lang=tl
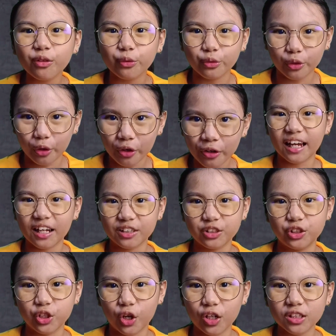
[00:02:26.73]
ninuno ay
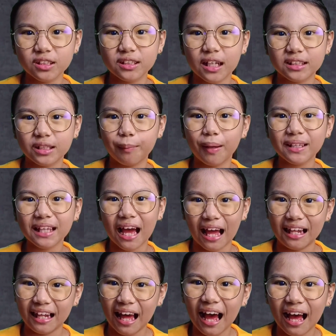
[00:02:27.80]
ang Diyos na si
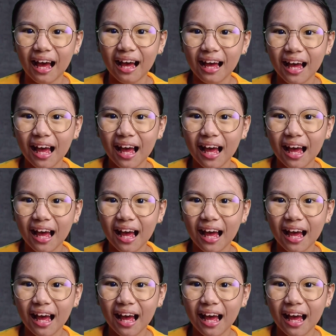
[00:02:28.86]
Bathala